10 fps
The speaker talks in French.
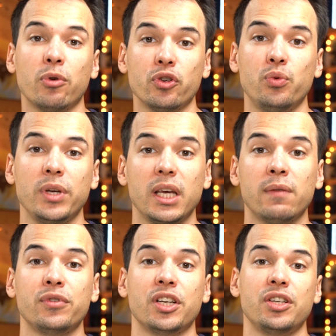produit et que
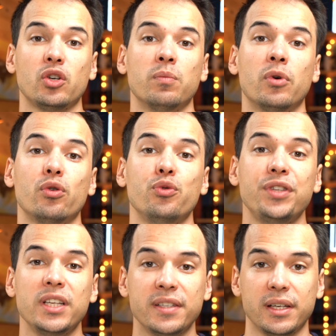vous sachiez comment
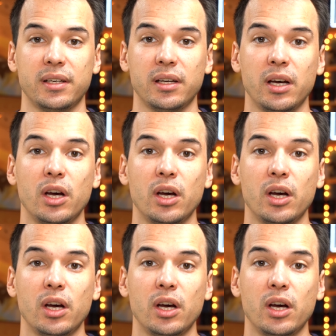l'utiliser.